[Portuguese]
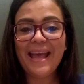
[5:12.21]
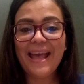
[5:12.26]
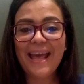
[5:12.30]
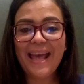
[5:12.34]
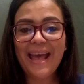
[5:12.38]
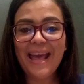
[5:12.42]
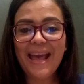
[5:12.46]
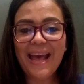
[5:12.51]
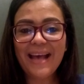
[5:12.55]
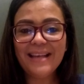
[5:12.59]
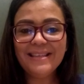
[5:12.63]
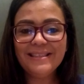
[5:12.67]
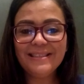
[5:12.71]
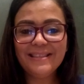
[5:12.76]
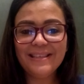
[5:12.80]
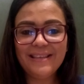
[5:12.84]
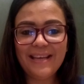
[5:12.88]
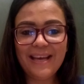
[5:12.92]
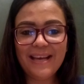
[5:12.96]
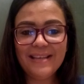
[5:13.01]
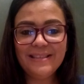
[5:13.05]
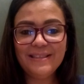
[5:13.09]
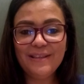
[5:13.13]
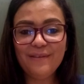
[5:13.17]
esse,
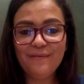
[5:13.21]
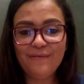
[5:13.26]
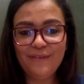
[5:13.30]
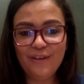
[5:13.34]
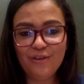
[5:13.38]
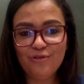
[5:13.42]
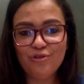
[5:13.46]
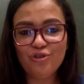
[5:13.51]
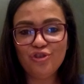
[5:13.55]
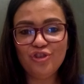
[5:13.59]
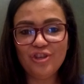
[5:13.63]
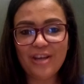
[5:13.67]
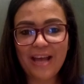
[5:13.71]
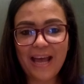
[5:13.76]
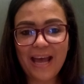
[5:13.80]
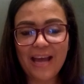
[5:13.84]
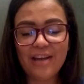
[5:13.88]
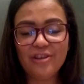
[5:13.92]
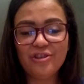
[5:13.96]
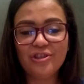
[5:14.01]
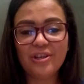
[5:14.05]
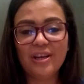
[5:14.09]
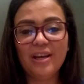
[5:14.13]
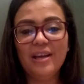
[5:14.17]
esse vídeo de
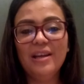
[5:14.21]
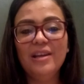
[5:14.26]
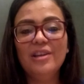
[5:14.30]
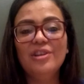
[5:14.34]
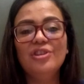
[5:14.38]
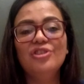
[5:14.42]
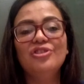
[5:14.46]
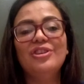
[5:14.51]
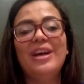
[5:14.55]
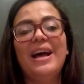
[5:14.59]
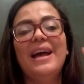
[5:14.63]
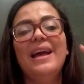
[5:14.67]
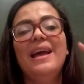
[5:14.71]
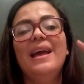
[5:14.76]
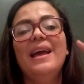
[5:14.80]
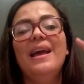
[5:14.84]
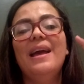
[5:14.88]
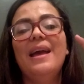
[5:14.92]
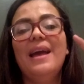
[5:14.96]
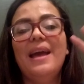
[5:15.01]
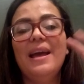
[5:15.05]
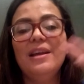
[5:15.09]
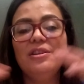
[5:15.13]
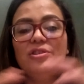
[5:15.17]
ética já
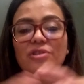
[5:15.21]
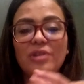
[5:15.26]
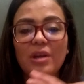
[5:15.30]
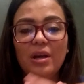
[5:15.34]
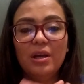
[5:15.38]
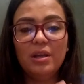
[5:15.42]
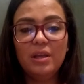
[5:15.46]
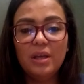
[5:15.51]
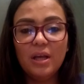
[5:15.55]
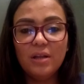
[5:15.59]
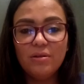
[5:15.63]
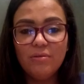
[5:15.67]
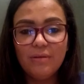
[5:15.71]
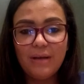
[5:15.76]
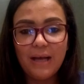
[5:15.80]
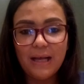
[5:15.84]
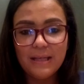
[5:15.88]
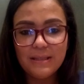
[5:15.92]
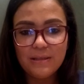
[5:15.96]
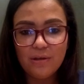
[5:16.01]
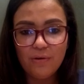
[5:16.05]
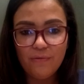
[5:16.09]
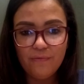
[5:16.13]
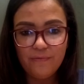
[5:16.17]
é ética e
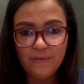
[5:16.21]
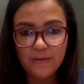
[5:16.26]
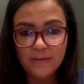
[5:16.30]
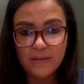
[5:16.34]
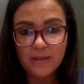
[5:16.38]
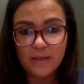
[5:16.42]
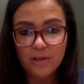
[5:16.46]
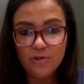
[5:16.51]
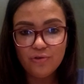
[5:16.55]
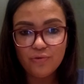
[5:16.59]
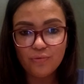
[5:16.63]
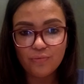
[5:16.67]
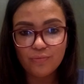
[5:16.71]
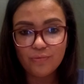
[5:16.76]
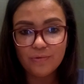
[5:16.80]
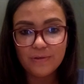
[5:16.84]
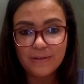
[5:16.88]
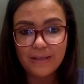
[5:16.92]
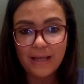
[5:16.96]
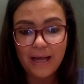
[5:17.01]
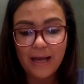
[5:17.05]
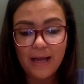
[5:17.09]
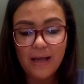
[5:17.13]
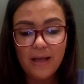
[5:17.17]
educação física
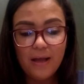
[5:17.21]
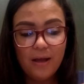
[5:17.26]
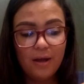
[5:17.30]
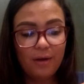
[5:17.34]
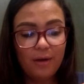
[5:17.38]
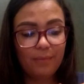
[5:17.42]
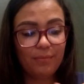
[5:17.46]
juntos, tá?